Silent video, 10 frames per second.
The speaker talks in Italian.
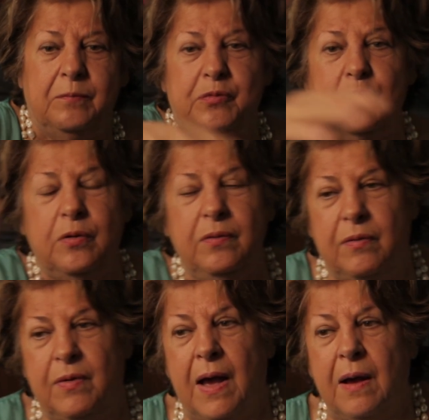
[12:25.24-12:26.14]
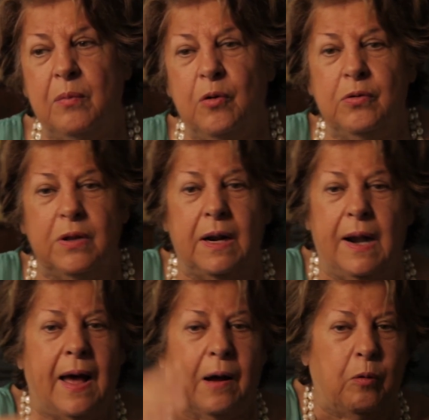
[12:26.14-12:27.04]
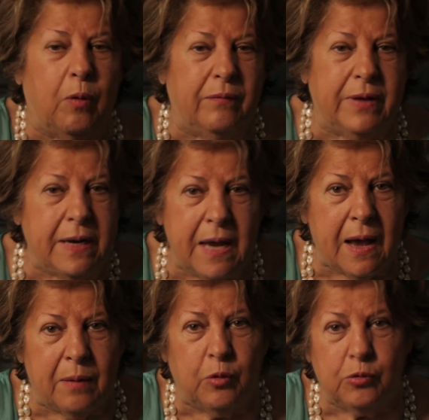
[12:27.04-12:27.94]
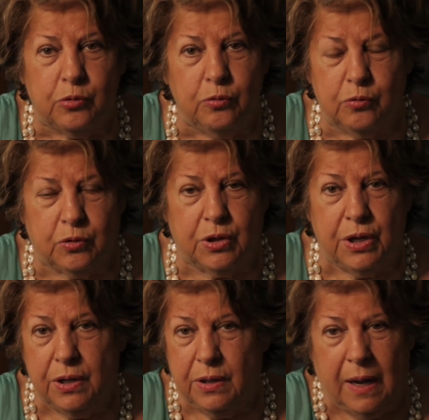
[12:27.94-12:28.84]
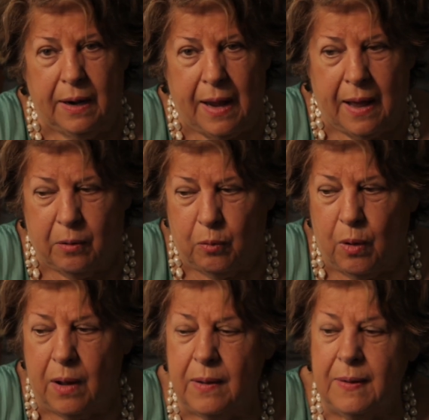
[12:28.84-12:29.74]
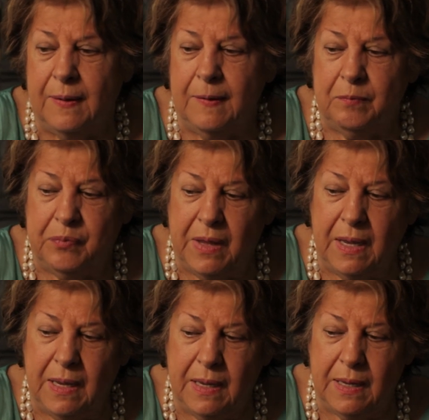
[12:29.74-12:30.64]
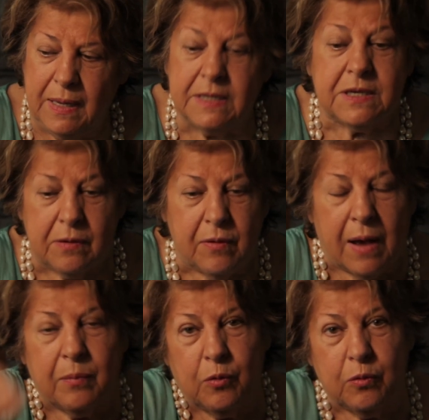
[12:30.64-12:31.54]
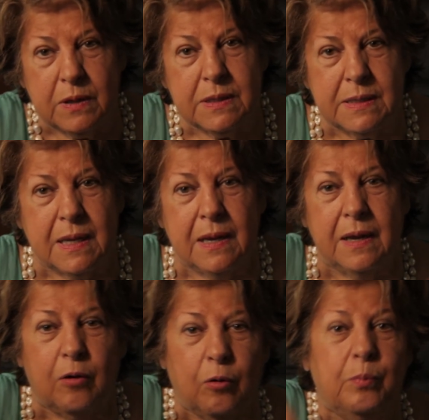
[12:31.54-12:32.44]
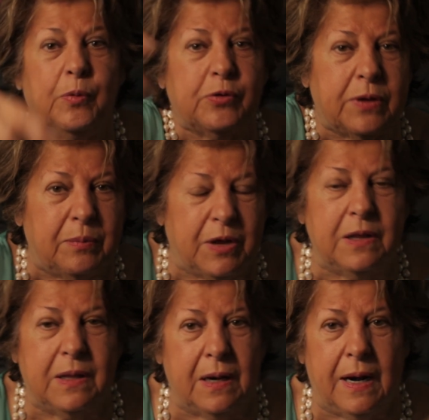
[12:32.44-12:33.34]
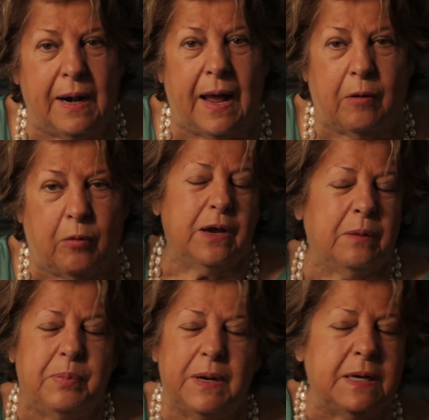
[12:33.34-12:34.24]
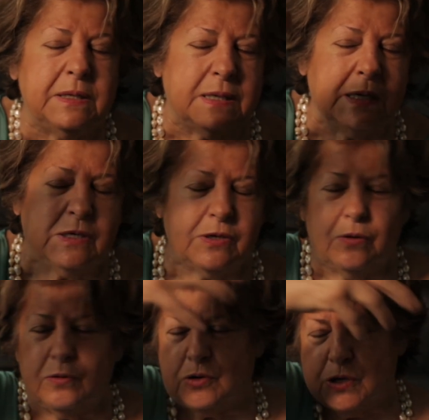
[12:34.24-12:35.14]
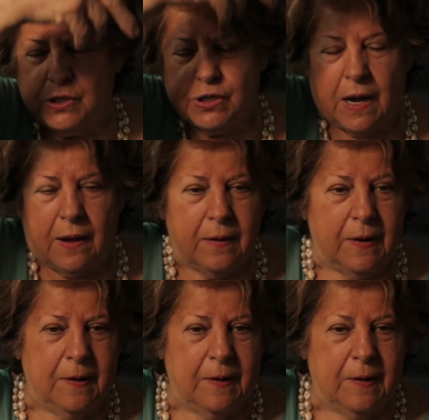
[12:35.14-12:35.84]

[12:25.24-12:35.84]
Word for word: noi viviamo nell'acqua, veniamo tutti dall'acqua e, e, seguiamo questi comportamenti nell'acqua. Appena esistono c'è già